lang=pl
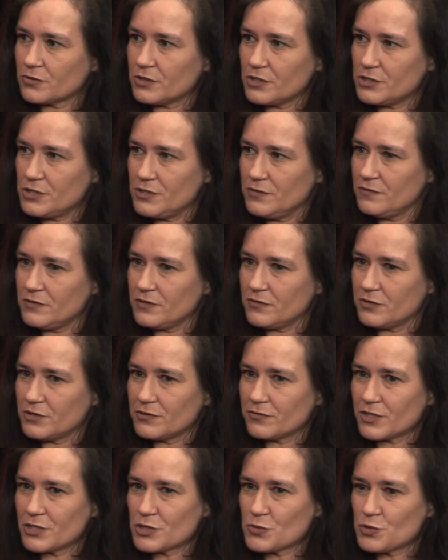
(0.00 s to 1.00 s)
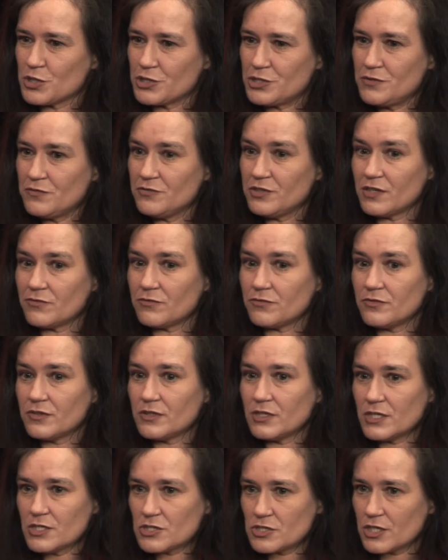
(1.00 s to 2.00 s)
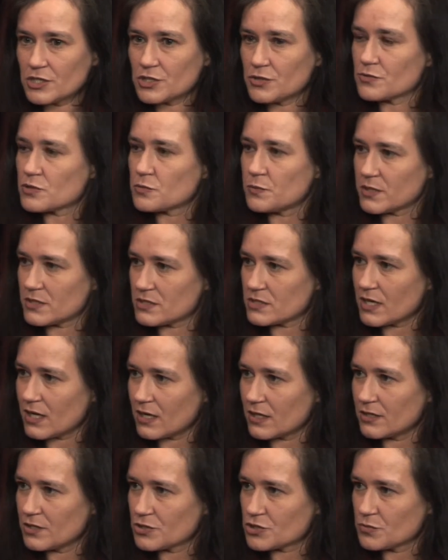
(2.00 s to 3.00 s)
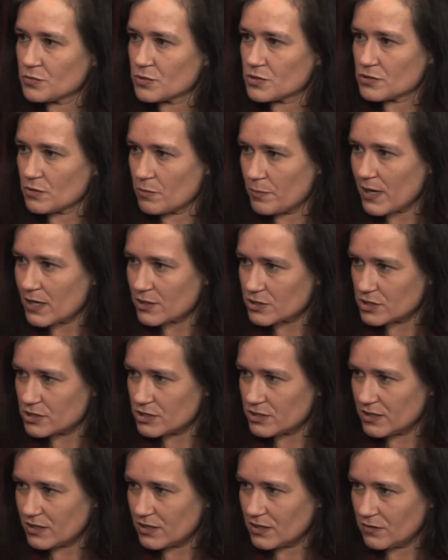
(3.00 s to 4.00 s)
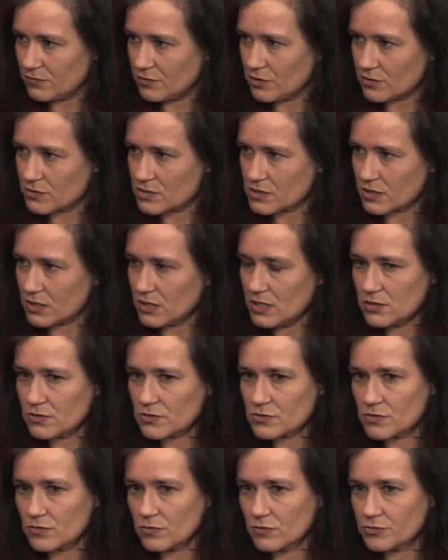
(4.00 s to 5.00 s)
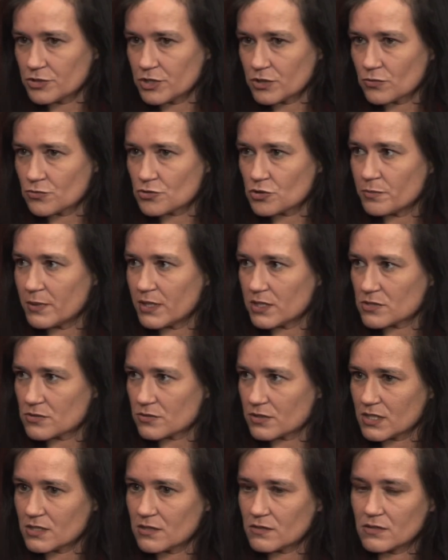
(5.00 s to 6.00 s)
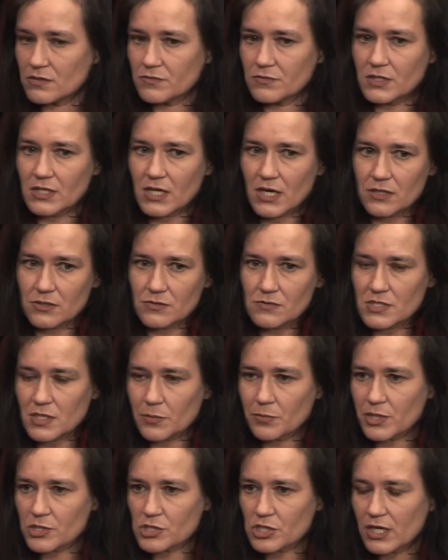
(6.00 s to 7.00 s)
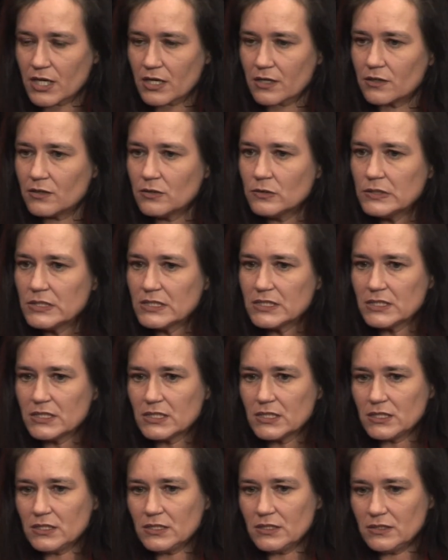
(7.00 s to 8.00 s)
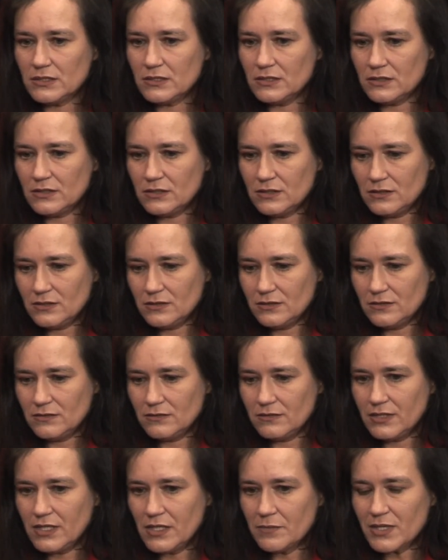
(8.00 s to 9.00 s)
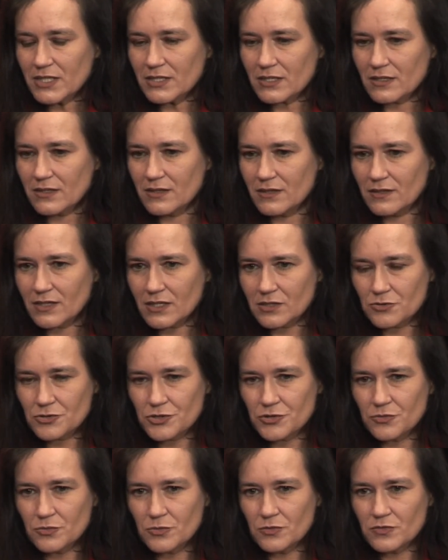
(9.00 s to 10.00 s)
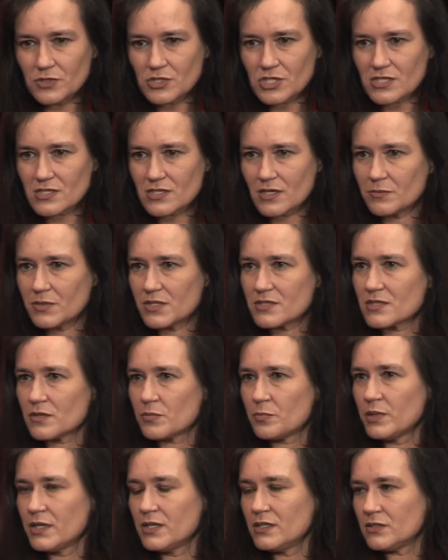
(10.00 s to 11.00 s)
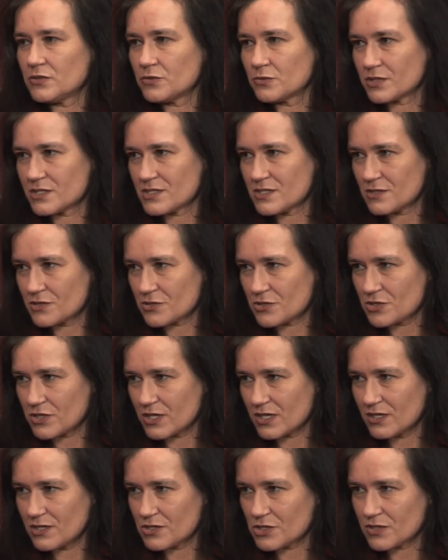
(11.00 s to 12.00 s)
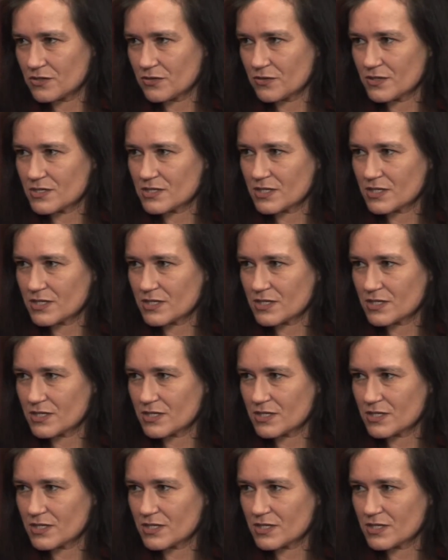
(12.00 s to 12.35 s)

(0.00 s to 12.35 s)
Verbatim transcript: to nie dziwi, wręcz przeciwnie, wyjeżdża się specjalnie, żeby zobaczyć te ich wioski. To są ludzie, którzy bardzo chętnie witają, zapraszają i, i nie ma takiej, jak to się mówi czasami, cepeli turystycznej, że to